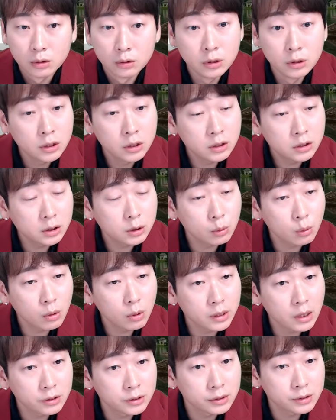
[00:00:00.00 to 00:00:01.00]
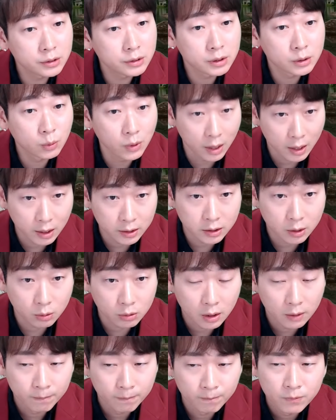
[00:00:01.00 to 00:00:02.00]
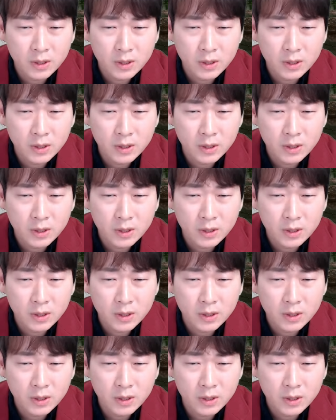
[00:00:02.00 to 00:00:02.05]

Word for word: 認知度は逆にすごい上がったよね。